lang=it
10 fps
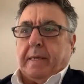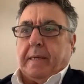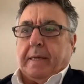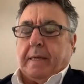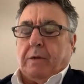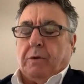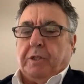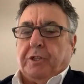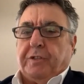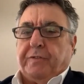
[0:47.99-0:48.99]
eh,
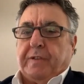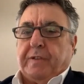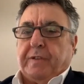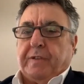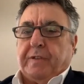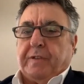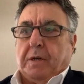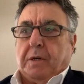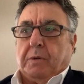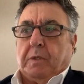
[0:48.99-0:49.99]
l'11 febbraio
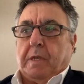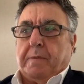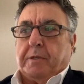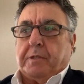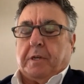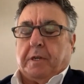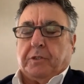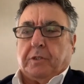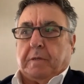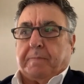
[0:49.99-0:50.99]
ultimo
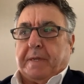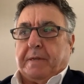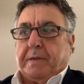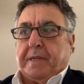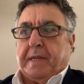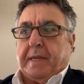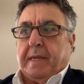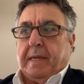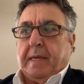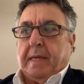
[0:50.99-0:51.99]
scorso per
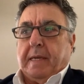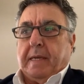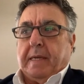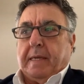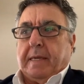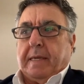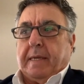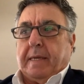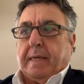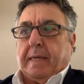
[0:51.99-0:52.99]
noi
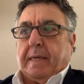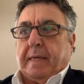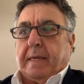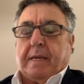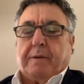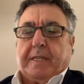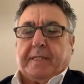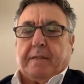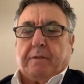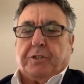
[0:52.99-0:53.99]
eh, è, una,
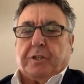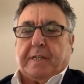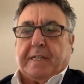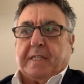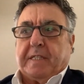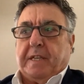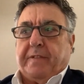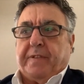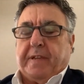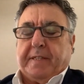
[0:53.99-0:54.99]
stata una giornata
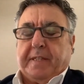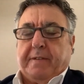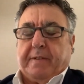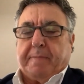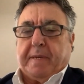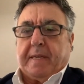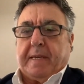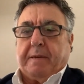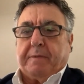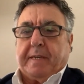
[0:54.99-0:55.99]
significativa
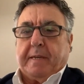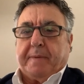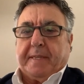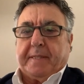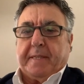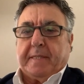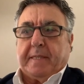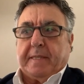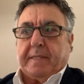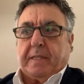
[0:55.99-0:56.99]
perché è una ripartenza
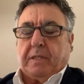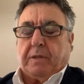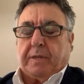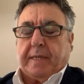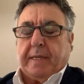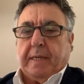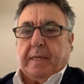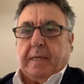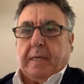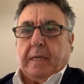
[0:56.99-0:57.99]
del settore.
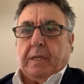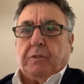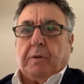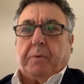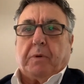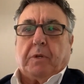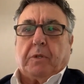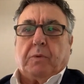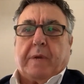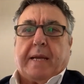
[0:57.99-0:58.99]

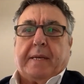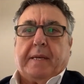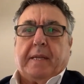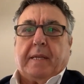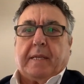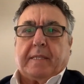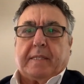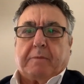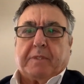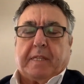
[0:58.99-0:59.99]
Dopo due anni che
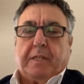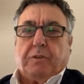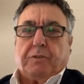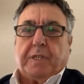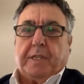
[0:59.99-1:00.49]
siamo stati chiusi